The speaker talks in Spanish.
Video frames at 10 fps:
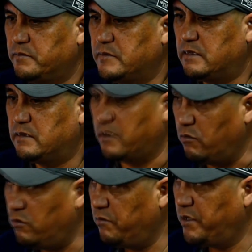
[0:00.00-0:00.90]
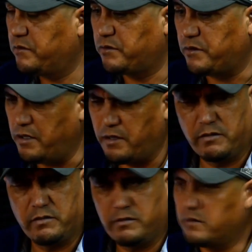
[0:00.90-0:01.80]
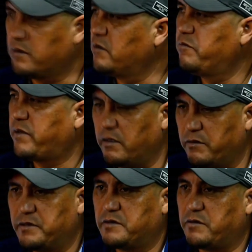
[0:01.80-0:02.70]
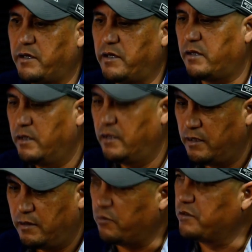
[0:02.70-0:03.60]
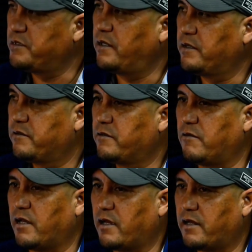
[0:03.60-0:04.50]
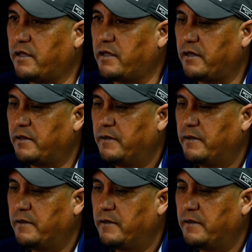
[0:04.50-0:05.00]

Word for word: Seguro, me sí, yo el para el lunes estoy allá. Voy saliendo de Guadalajara ya.